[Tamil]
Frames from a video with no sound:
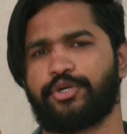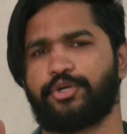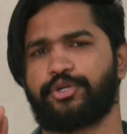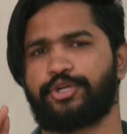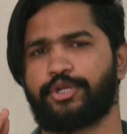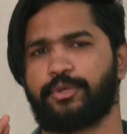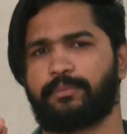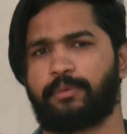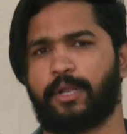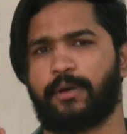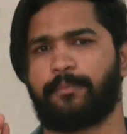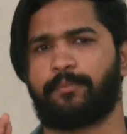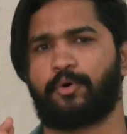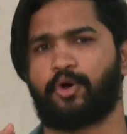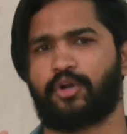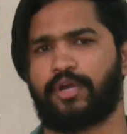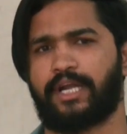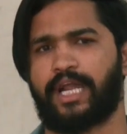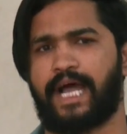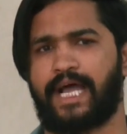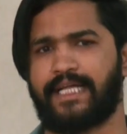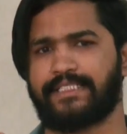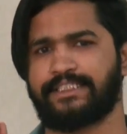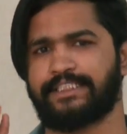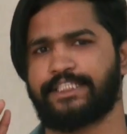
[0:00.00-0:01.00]
யூடியூப்ல
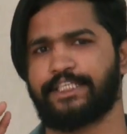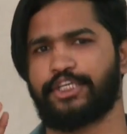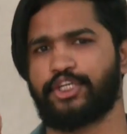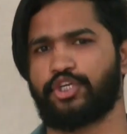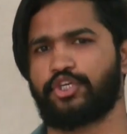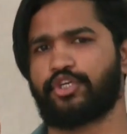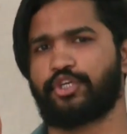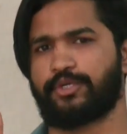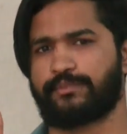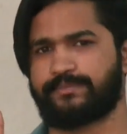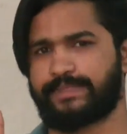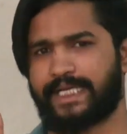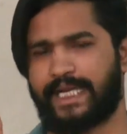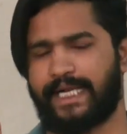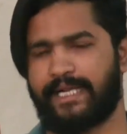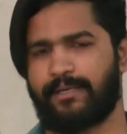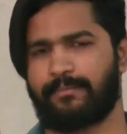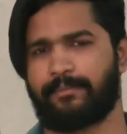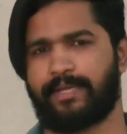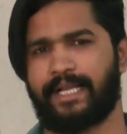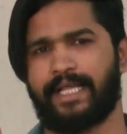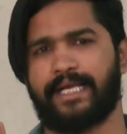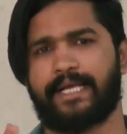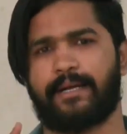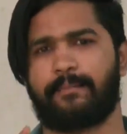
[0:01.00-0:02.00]
போடுற அஞ்சு யூடியூப்
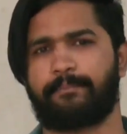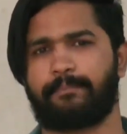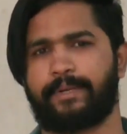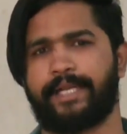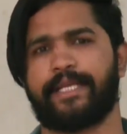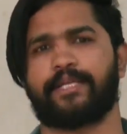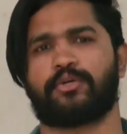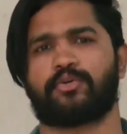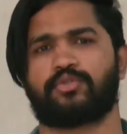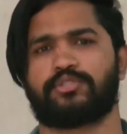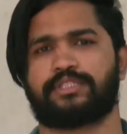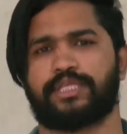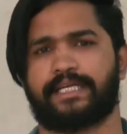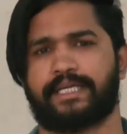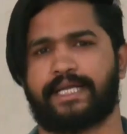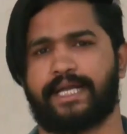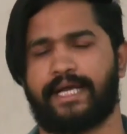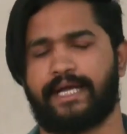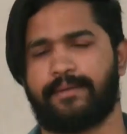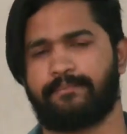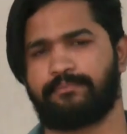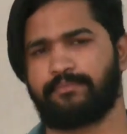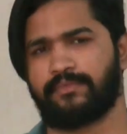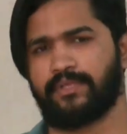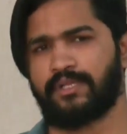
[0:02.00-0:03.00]
சேனல் மேல கம்ப்ளைண்ட்
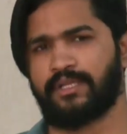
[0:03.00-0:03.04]
கொடுத்துருக்கேன்